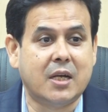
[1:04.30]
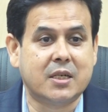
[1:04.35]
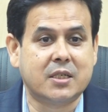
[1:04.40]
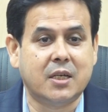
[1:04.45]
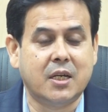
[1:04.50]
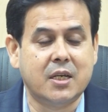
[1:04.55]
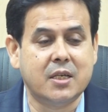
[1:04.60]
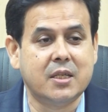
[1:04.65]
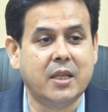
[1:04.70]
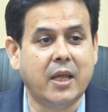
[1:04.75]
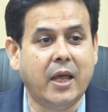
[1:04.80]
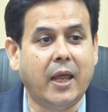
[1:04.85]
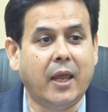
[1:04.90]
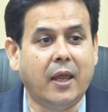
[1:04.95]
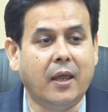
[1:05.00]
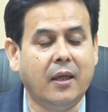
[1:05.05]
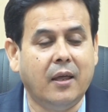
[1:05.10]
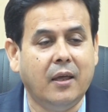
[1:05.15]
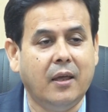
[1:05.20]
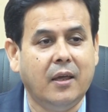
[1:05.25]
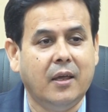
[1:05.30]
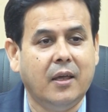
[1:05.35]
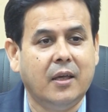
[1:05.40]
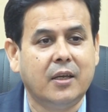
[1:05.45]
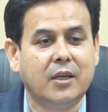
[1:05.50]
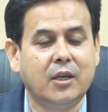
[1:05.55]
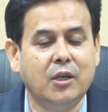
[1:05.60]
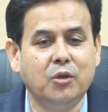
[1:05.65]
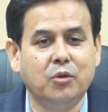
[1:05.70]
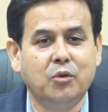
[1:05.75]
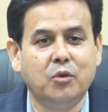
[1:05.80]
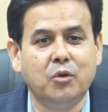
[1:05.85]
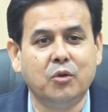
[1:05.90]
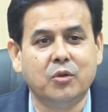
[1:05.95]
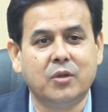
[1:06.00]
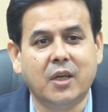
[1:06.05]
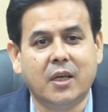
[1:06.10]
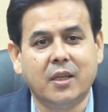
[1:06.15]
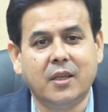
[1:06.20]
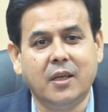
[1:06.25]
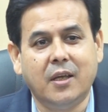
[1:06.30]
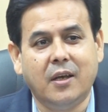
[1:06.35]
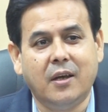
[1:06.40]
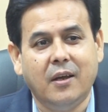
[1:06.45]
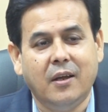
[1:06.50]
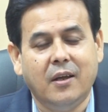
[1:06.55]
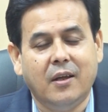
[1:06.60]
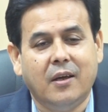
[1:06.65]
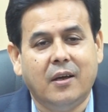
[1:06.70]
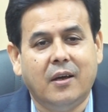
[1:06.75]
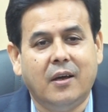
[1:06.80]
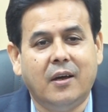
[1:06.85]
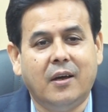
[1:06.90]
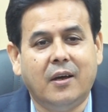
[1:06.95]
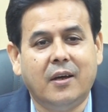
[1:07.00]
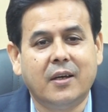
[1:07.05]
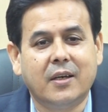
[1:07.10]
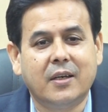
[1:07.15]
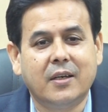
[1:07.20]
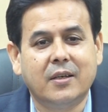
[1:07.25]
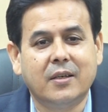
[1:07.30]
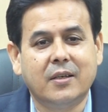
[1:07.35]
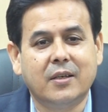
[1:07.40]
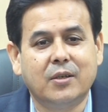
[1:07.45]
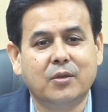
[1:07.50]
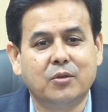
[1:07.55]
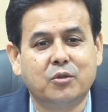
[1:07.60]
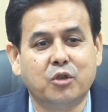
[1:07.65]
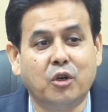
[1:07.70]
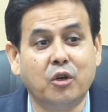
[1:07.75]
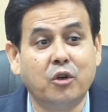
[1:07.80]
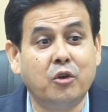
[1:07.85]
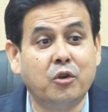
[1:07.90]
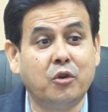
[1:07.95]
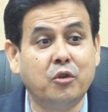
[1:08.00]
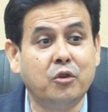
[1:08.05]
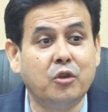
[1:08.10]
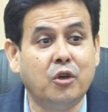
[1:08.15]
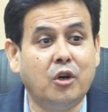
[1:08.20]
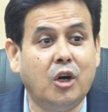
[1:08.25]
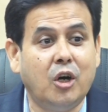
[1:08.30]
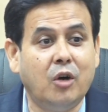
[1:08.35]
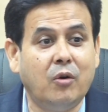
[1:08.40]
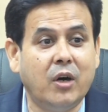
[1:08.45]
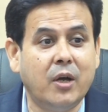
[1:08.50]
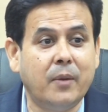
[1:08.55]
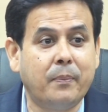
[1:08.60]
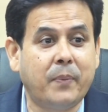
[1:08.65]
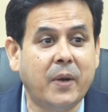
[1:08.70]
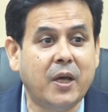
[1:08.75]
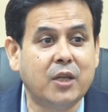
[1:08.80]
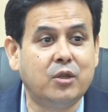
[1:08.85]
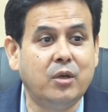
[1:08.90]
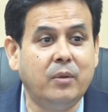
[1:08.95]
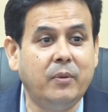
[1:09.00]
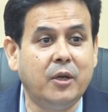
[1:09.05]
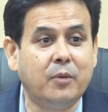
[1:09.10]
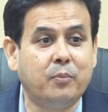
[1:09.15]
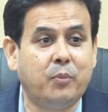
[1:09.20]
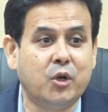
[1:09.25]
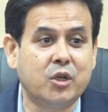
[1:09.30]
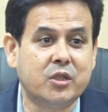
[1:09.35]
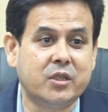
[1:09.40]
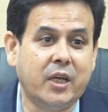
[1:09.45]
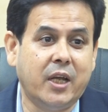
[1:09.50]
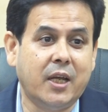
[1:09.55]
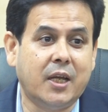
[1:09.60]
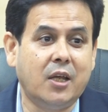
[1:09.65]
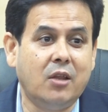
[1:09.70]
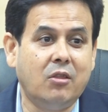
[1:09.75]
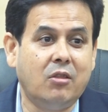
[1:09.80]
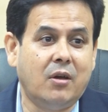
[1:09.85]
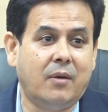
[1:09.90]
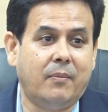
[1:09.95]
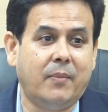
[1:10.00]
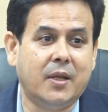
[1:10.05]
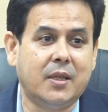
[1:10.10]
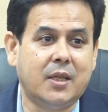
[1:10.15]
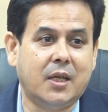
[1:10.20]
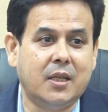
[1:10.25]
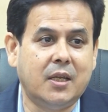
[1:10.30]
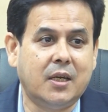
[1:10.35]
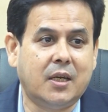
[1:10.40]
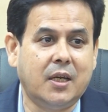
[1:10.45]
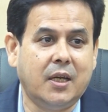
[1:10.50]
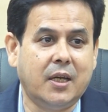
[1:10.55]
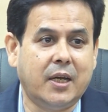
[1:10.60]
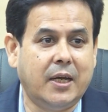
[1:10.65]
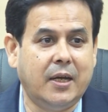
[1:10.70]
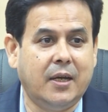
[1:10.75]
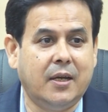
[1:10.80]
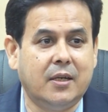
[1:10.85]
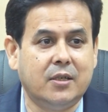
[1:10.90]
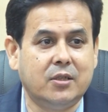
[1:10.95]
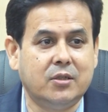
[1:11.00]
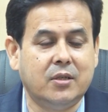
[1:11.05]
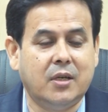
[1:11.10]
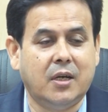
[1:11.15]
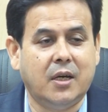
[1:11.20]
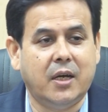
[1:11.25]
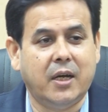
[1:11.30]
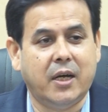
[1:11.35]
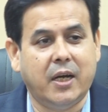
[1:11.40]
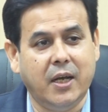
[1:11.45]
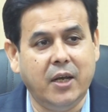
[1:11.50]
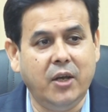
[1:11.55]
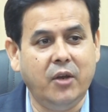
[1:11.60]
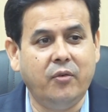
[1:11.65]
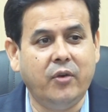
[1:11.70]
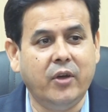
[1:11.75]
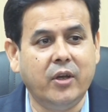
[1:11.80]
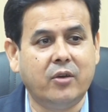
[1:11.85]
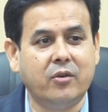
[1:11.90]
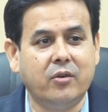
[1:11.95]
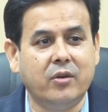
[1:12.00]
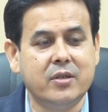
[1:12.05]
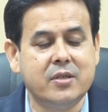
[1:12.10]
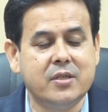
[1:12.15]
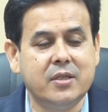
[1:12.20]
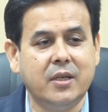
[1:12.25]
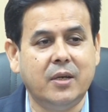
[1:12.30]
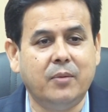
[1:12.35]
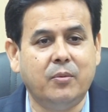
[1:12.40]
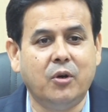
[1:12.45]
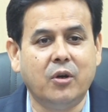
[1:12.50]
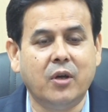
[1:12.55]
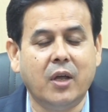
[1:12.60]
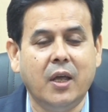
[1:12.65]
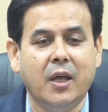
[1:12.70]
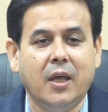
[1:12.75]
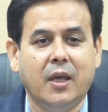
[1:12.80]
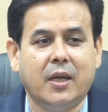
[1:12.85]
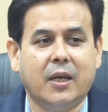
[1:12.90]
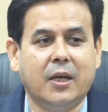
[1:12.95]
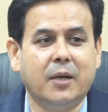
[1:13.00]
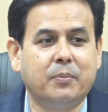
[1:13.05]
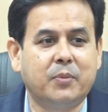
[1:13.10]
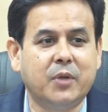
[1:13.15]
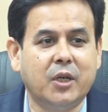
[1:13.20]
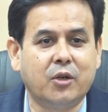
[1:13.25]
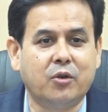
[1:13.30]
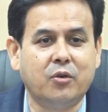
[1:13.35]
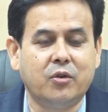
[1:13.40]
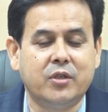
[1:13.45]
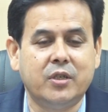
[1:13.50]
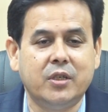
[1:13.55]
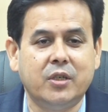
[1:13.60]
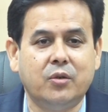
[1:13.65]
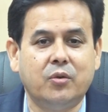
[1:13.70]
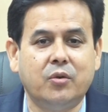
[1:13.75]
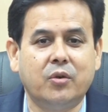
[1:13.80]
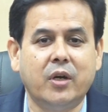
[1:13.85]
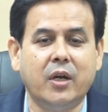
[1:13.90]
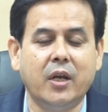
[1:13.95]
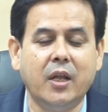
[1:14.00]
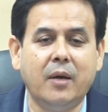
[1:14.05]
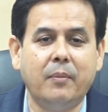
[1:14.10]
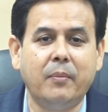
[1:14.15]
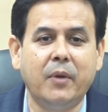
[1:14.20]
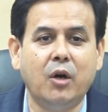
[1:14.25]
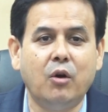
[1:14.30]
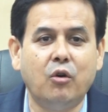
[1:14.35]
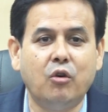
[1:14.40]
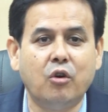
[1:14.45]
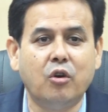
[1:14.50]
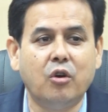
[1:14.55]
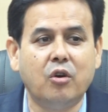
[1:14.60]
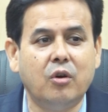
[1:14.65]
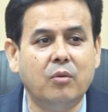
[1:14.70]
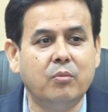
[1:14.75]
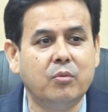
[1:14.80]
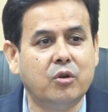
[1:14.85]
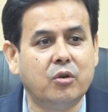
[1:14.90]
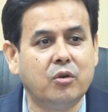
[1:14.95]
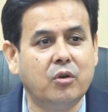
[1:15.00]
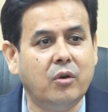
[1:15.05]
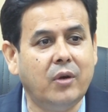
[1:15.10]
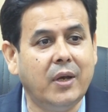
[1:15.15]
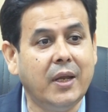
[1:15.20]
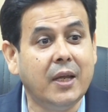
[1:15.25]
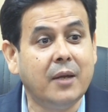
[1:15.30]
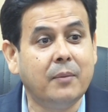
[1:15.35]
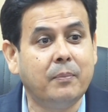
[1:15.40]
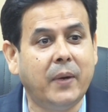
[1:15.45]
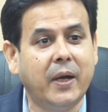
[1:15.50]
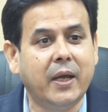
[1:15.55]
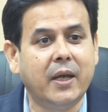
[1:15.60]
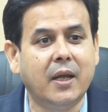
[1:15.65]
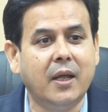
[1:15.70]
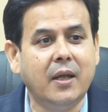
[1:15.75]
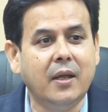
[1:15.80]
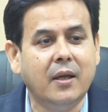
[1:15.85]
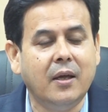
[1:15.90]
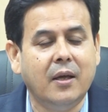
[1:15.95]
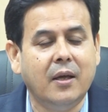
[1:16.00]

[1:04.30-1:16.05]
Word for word: আশ্বাস দেয় কিন্তু তাদের সংগঠিত হওয়ার প্রাথমিক পর্যায়ে কিন্তু আমরা তাদেরকে আইডেন্টিফাই করেছি এবং গ্রেপ্তার করেছি ওখানে আমরা ওরকম কোনো লিঙ্ক পাই নাই